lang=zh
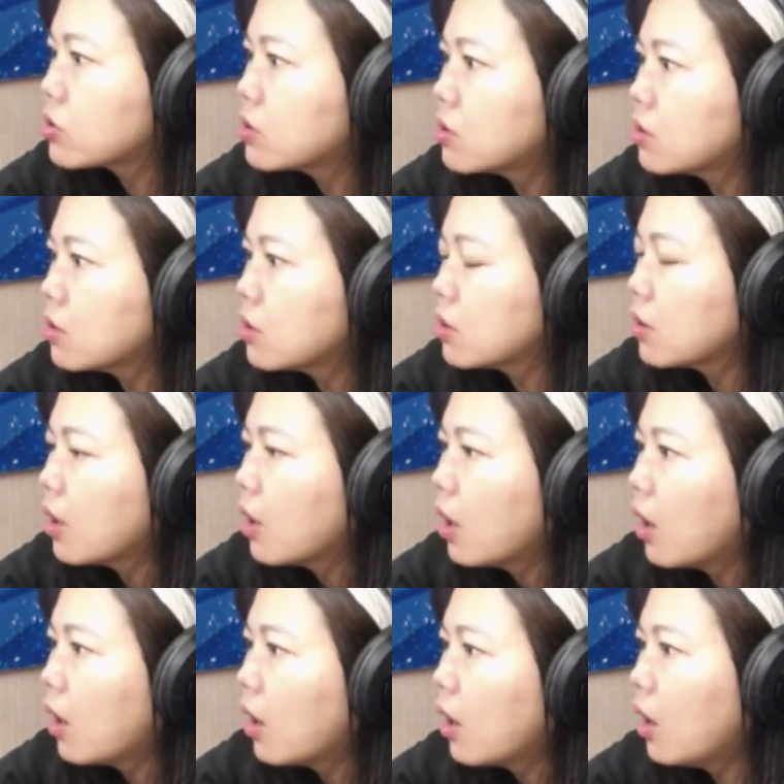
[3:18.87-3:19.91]
是，
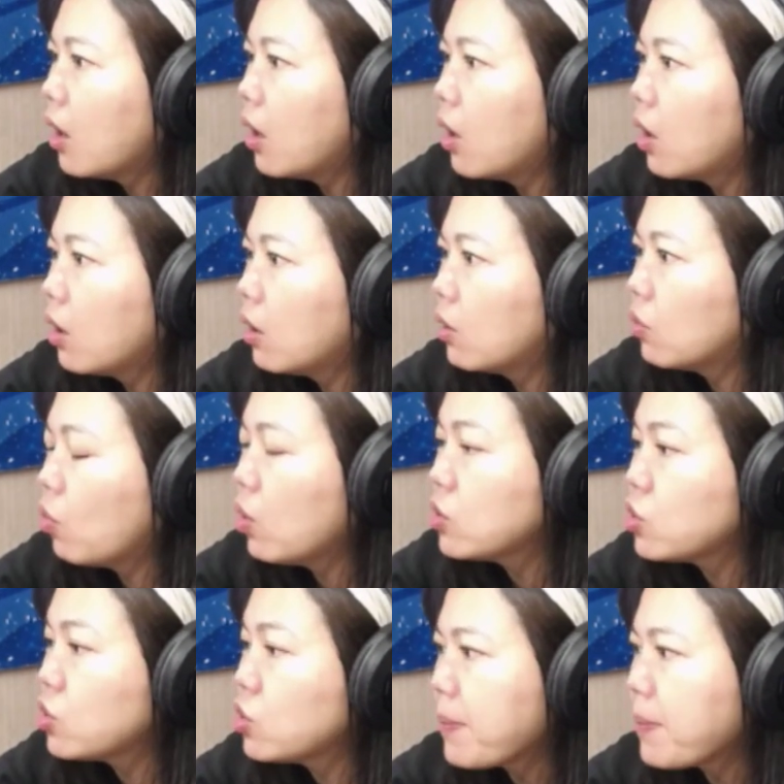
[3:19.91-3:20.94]
呃，我
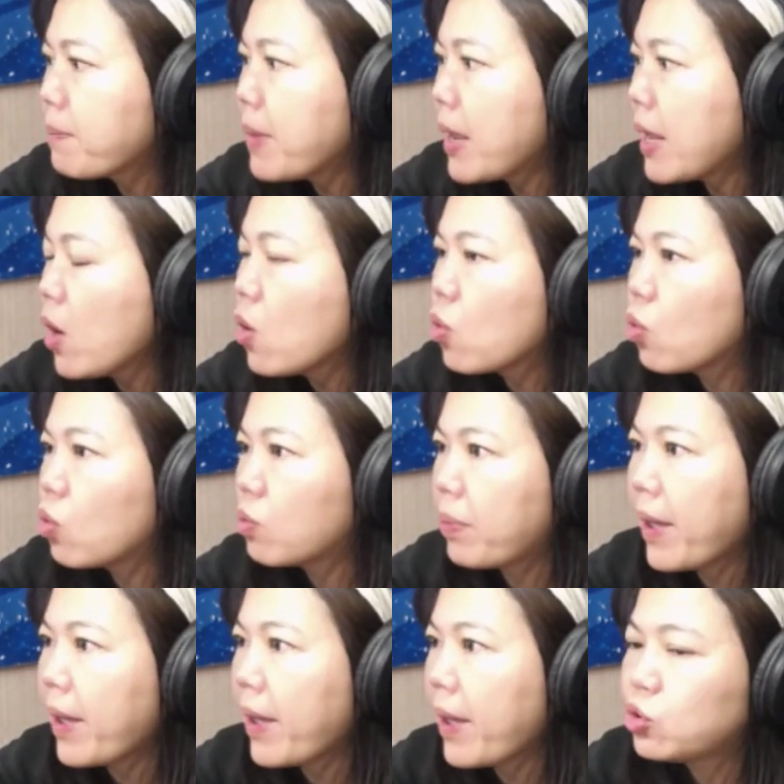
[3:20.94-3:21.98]
手上没有股
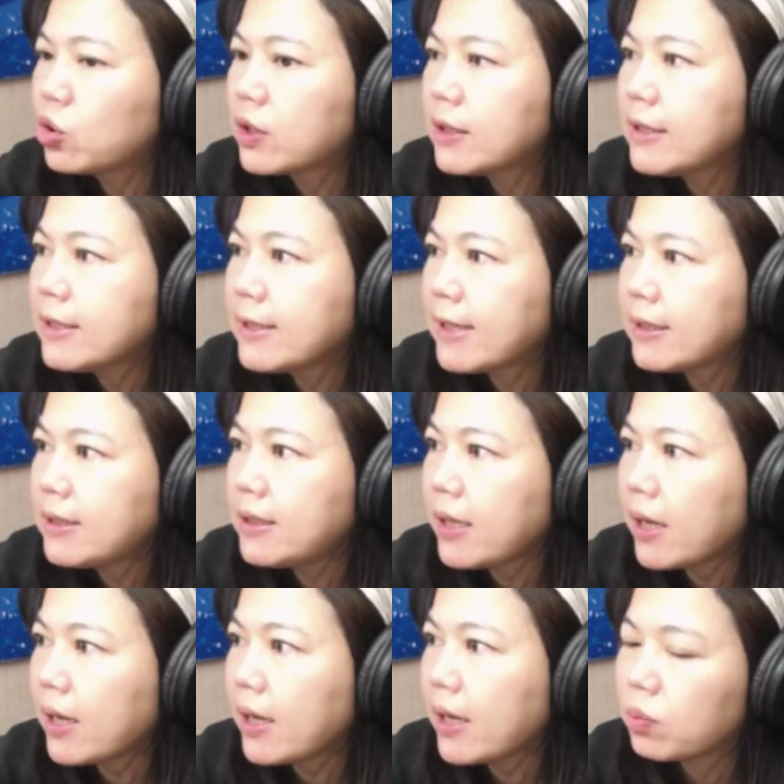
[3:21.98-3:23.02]
票，我去跟人家
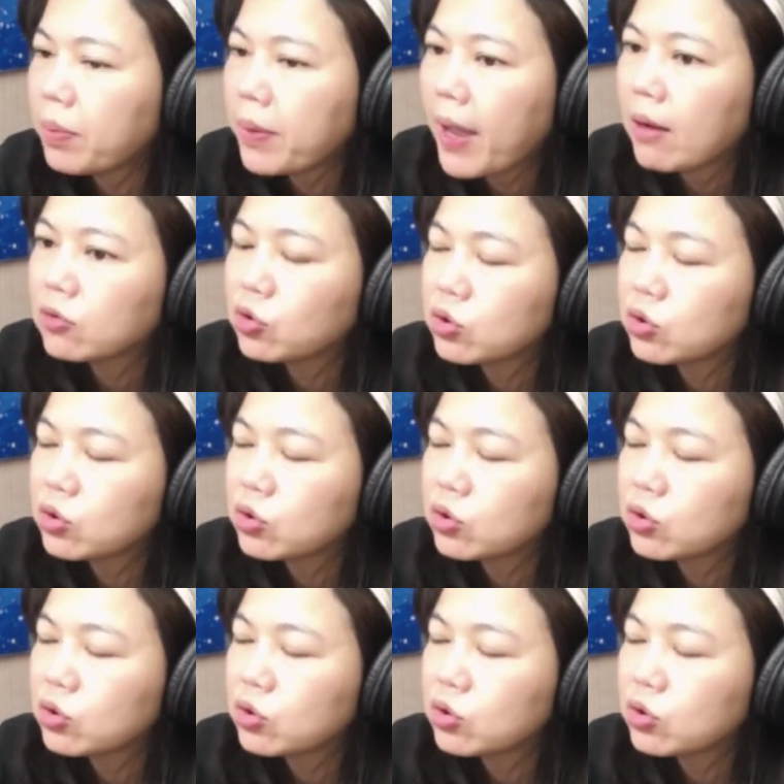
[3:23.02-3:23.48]
借股票，